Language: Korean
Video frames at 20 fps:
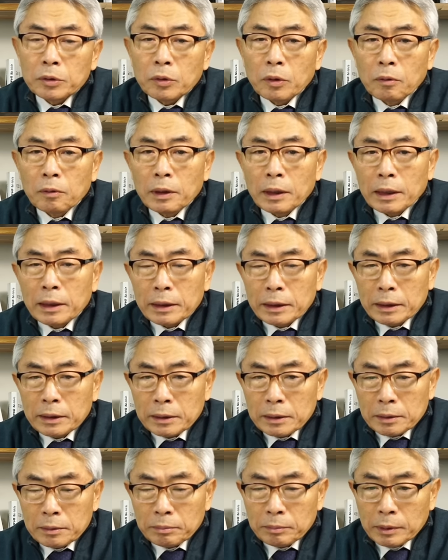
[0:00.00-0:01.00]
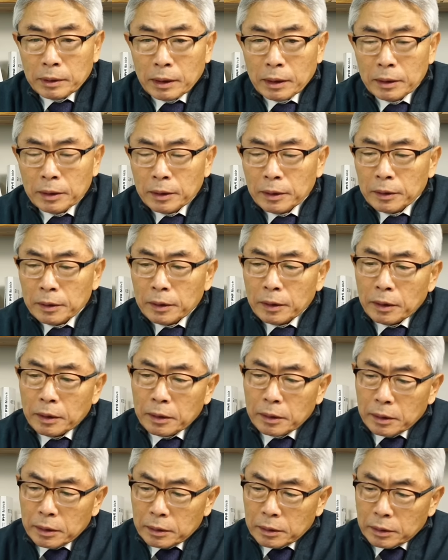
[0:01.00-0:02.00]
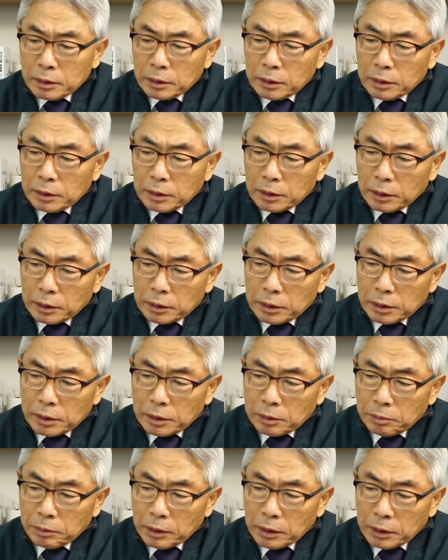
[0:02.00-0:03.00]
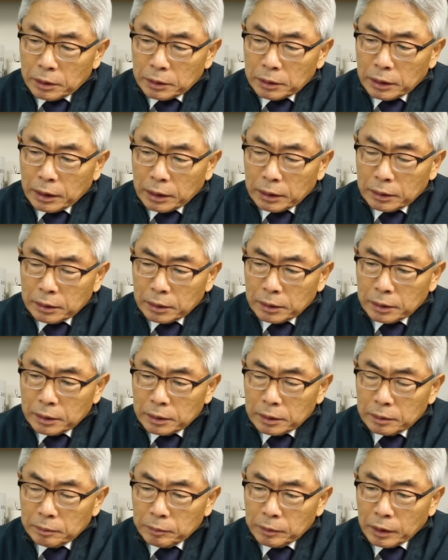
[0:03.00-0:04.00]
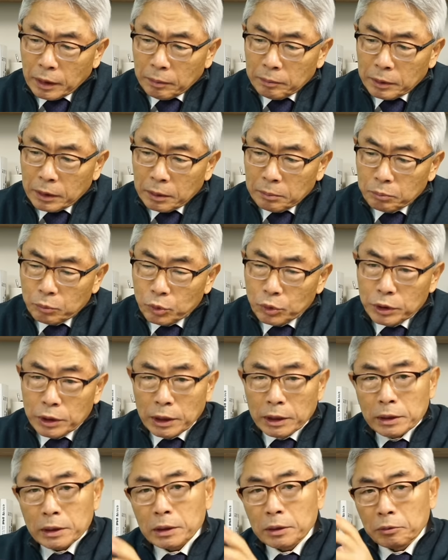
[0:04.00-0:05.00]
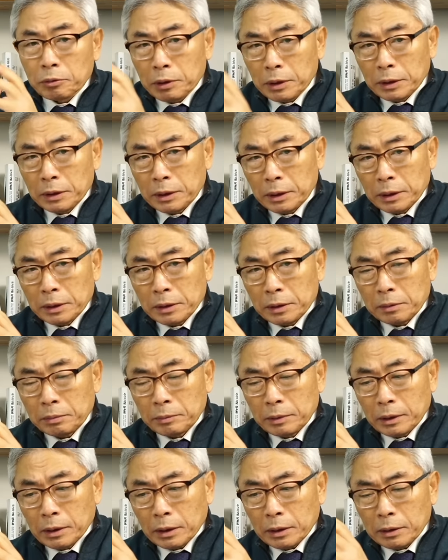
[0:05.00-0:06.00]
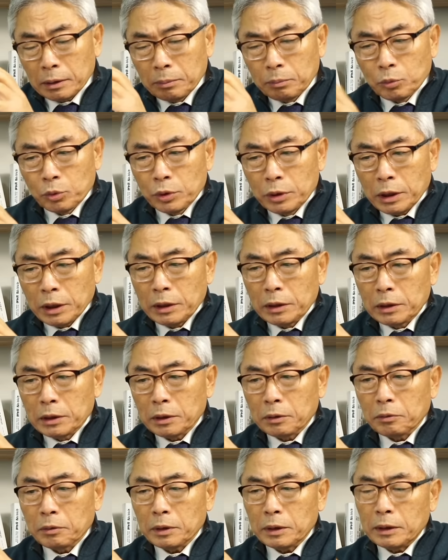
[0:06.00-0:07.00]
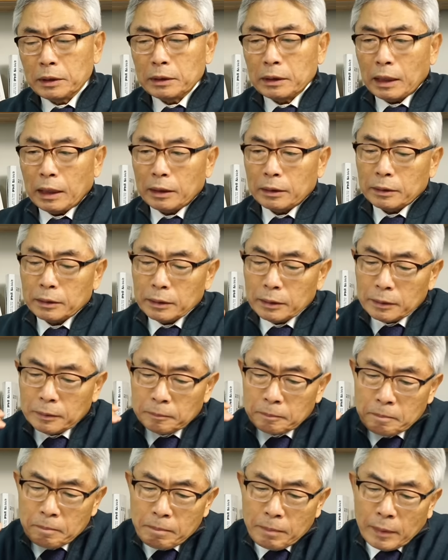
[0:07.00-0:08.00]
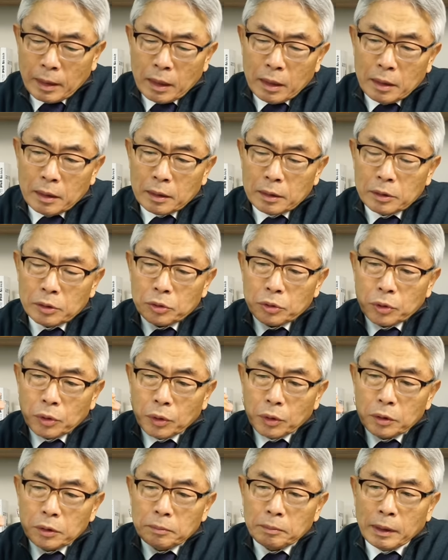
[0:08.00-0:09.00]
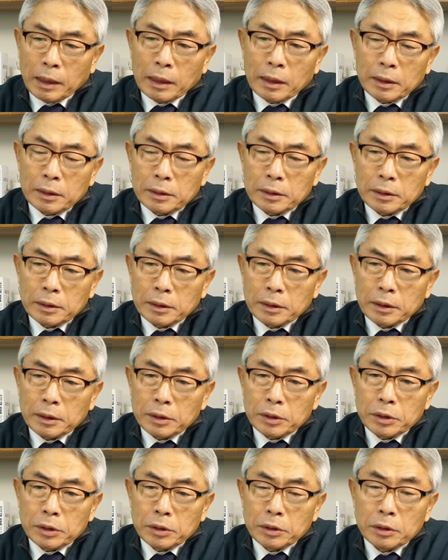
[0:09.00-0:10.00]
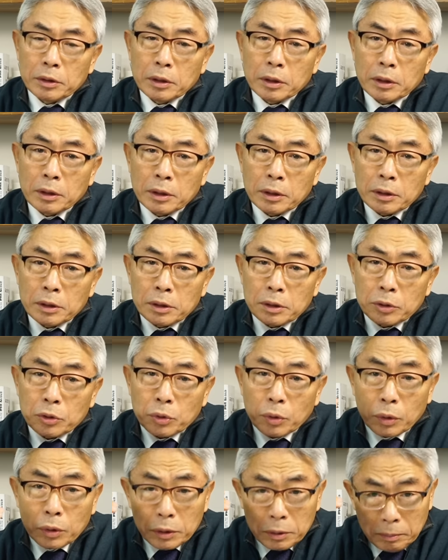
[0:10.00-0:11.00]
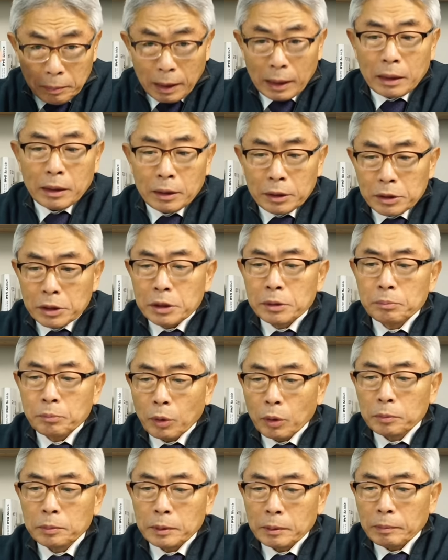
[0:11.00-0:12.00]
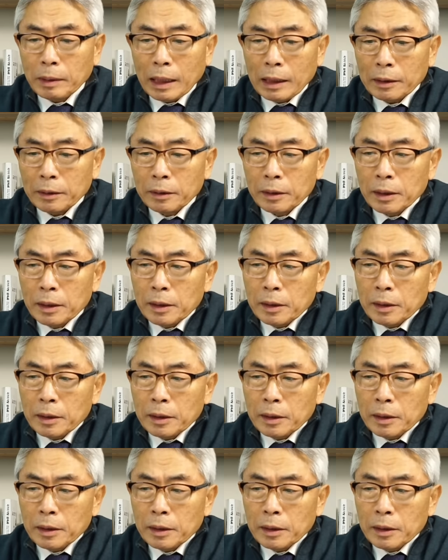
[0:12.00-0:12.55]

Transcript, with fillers: 통과가 되었습니다. 어, 2021년 얘기들이었습니다만 문재인 정권 때였습니다. 그런데 문재인 정권이 다른 소위 말해서 어, 소위 말하는 진보 법안